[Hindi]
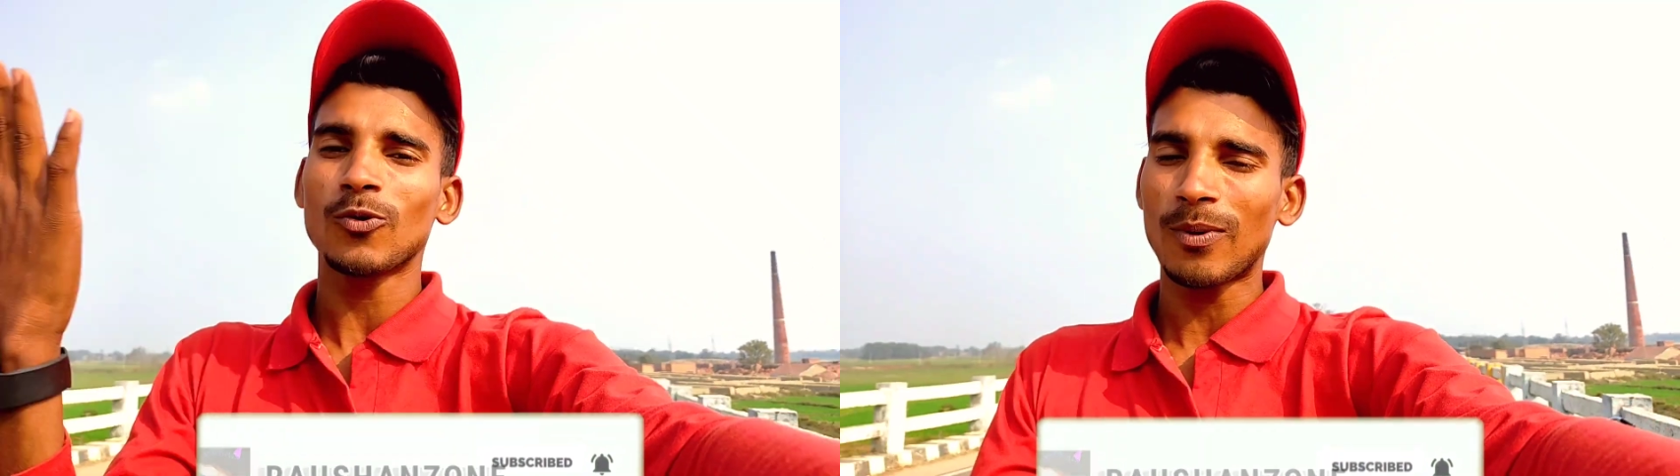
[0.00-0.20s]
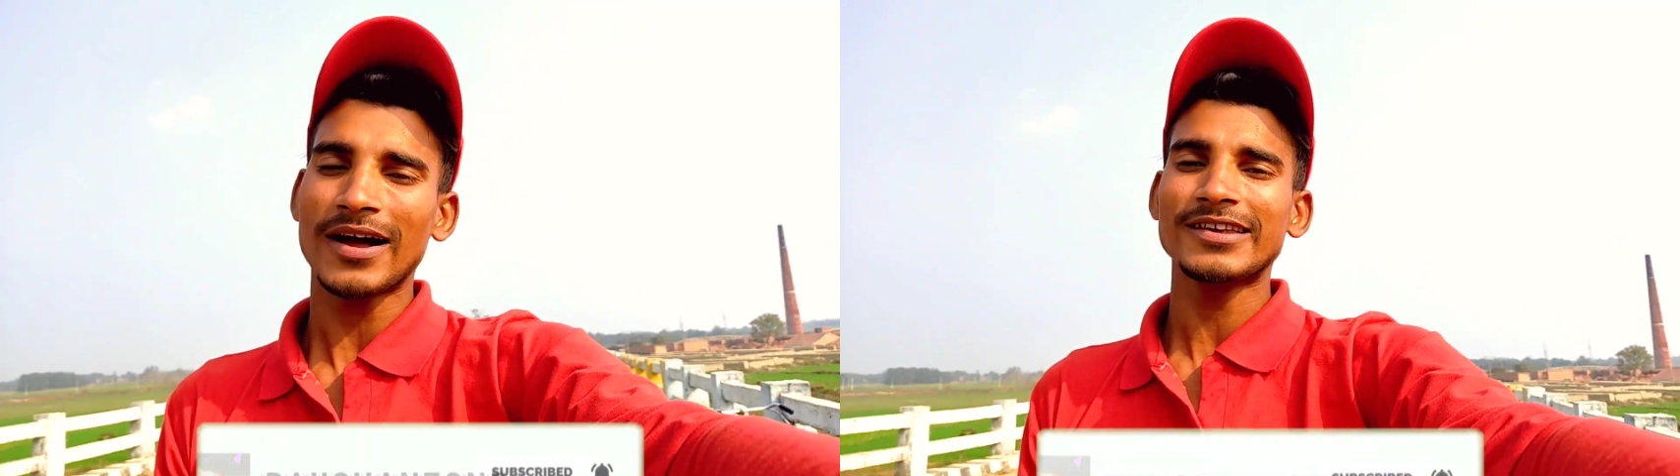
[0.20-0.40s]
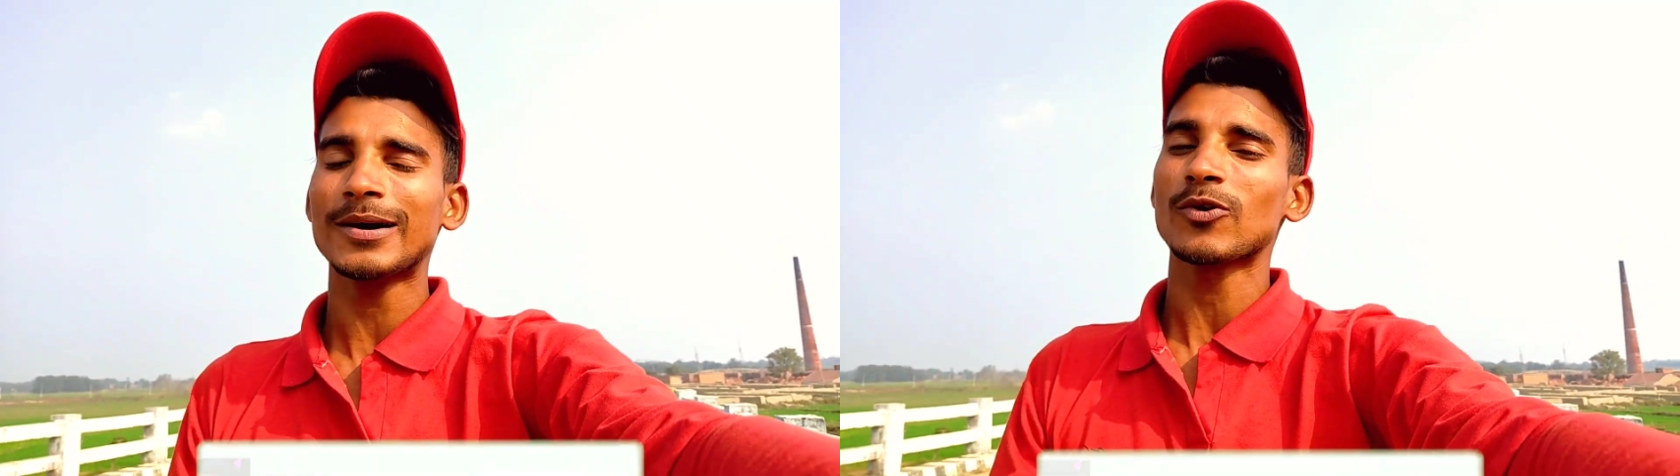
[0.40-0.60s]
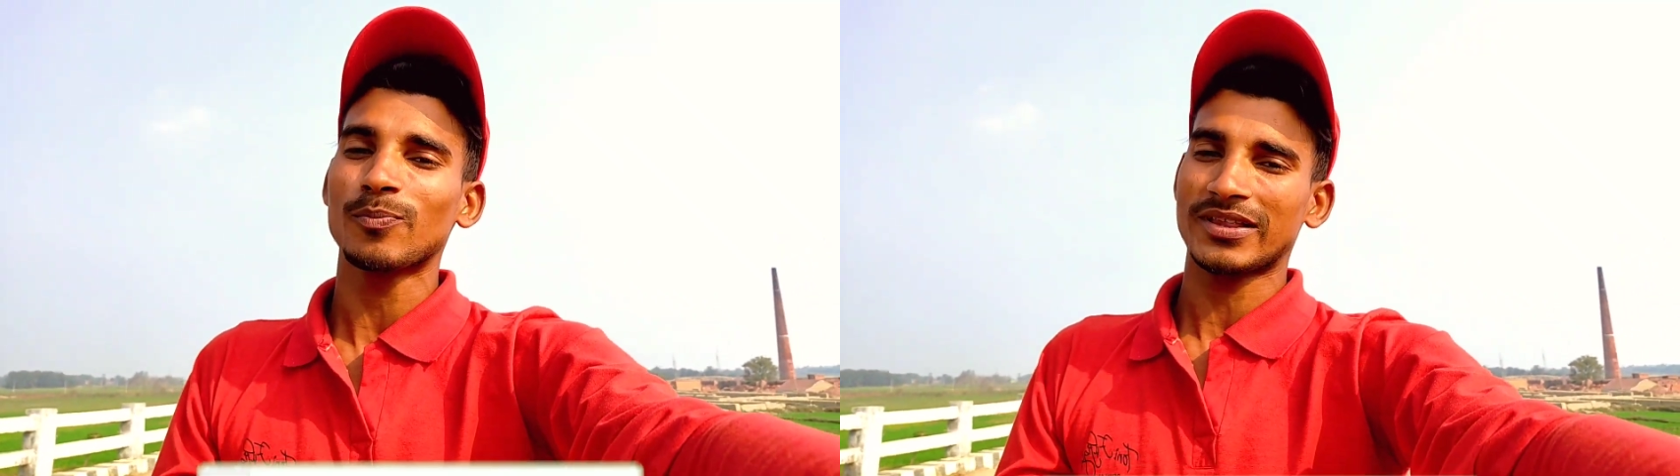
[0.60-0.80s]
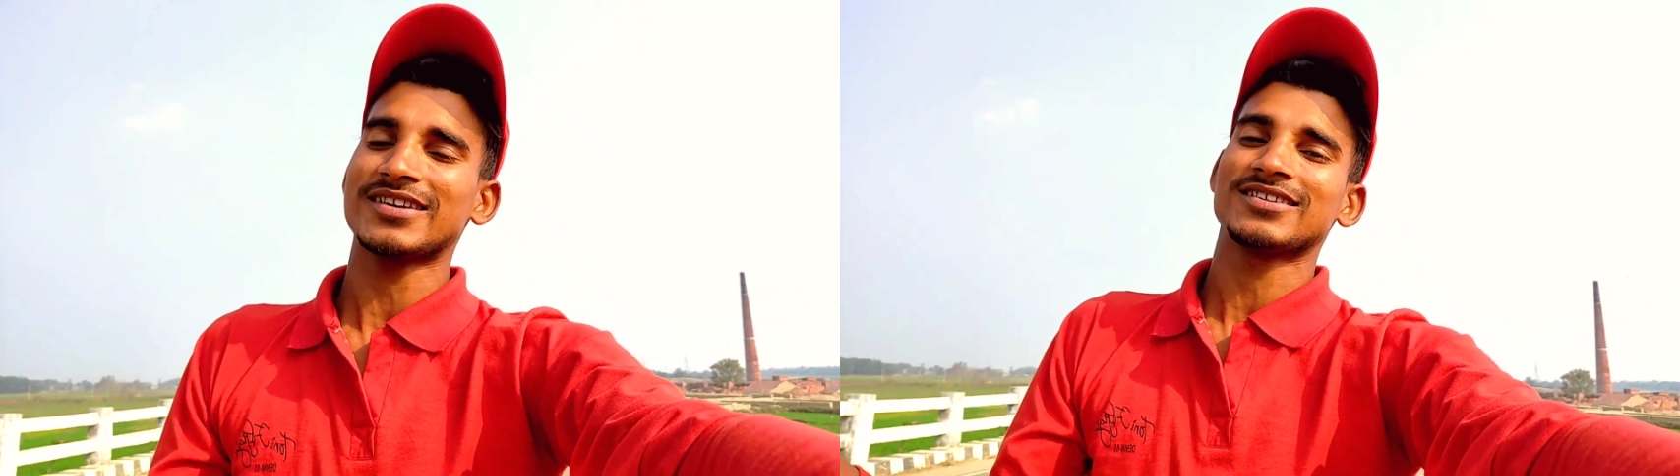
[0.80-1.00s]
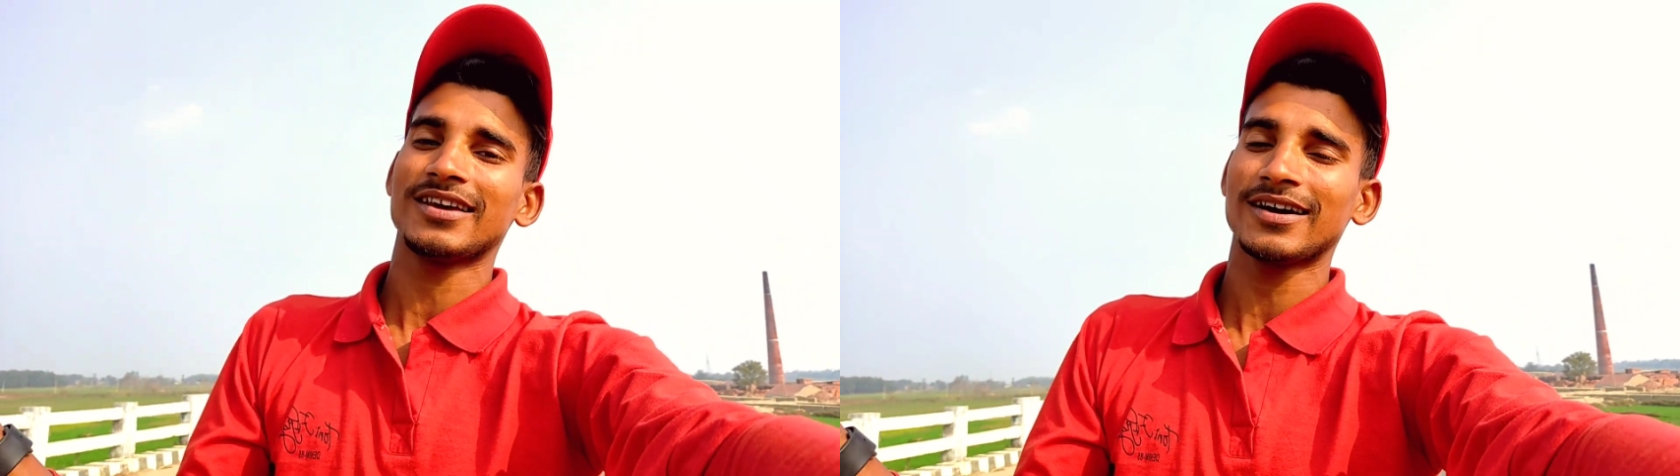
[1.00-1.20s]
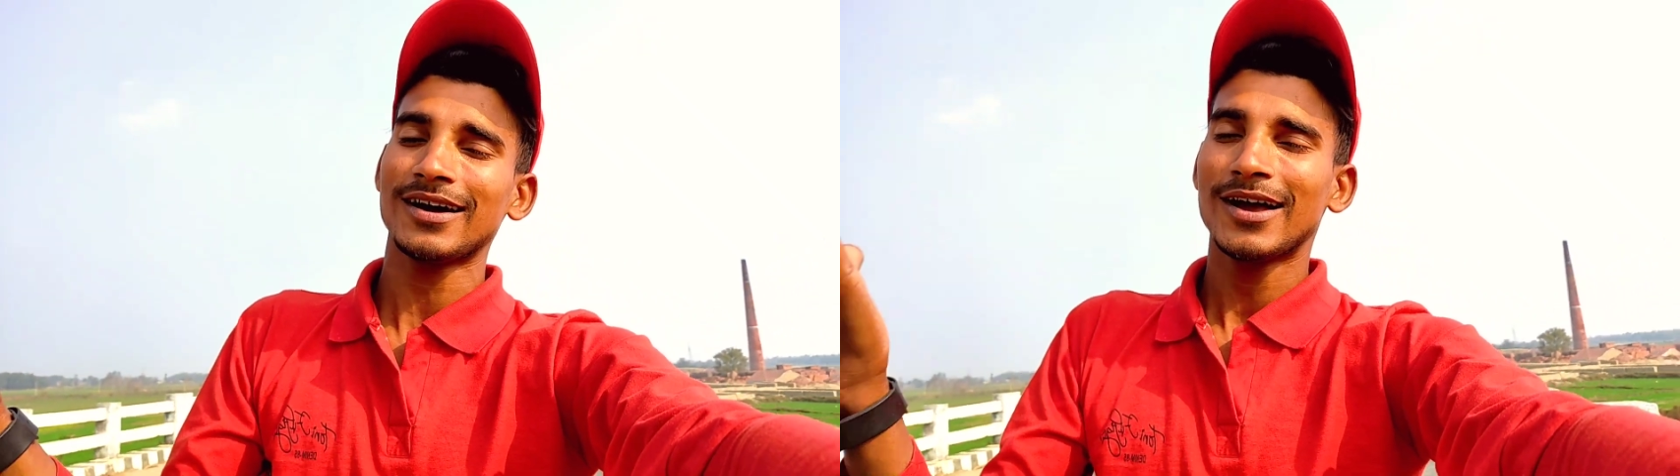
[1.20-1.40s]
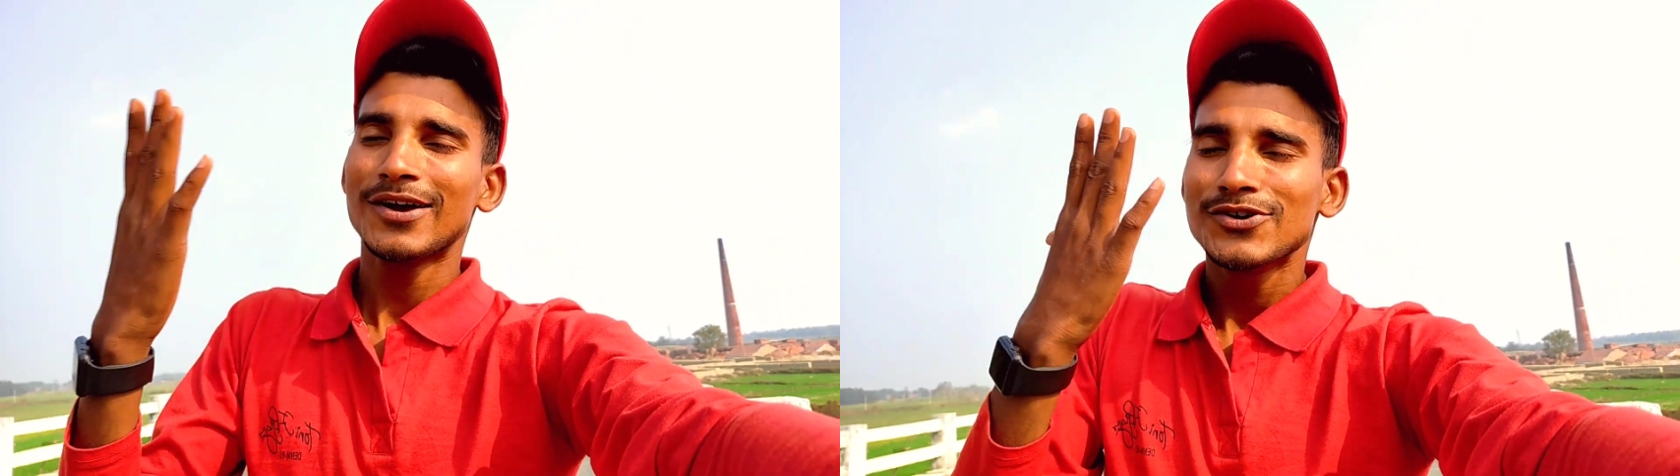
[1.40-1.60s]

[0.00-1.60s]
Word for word: वो बाद ही आपको पता चलेगा